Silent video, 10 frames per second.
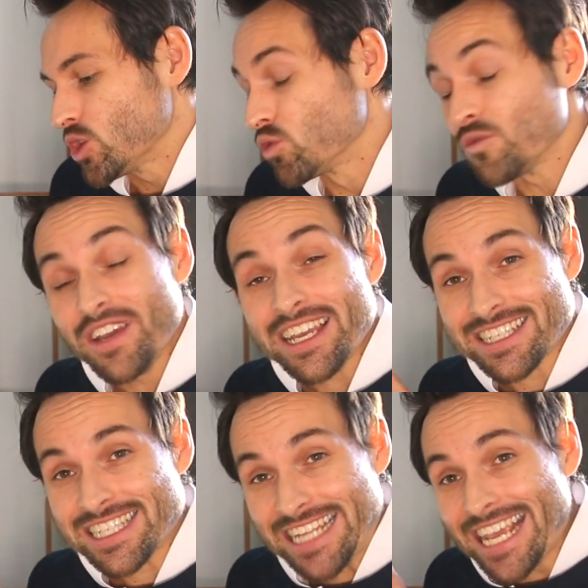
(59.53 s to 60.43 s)
Nun, wer
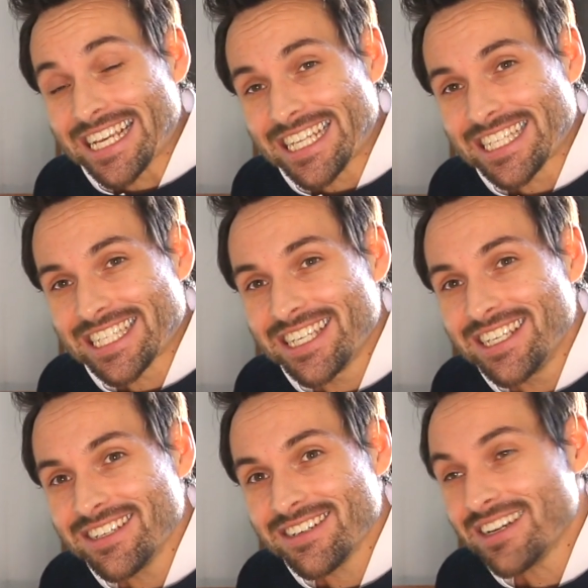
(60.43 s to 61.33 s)
jetzt denkt, dass
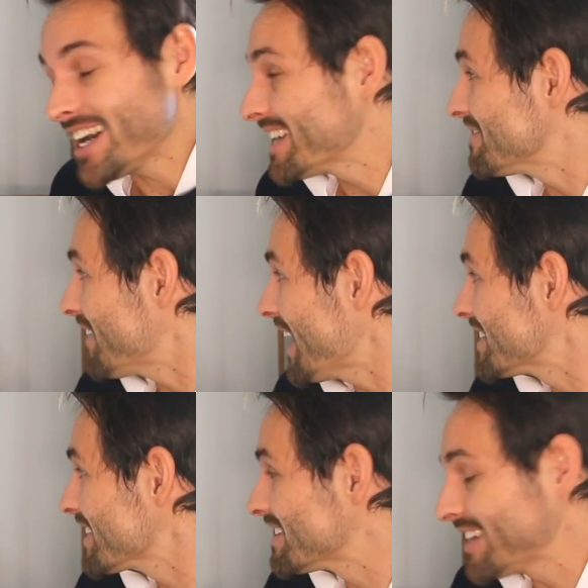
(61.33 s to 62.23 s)
hier ein
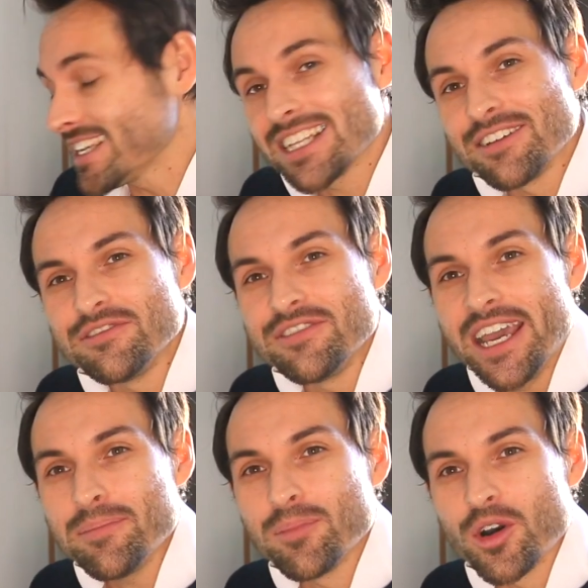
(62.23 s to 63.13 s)
weiterer
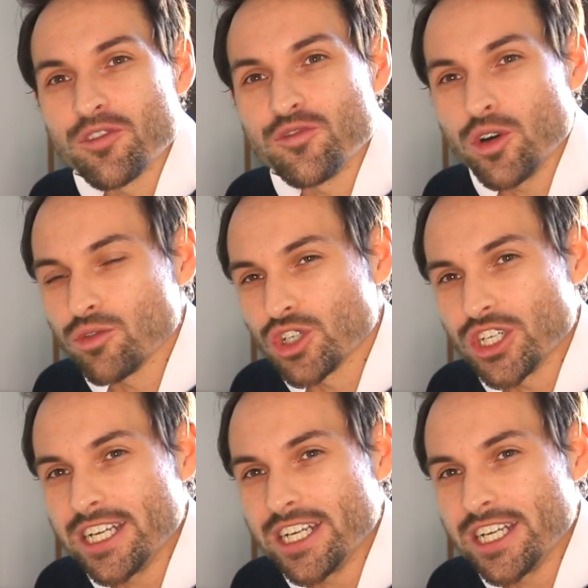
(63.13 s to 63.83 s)
Tesla-Fanboy vor uns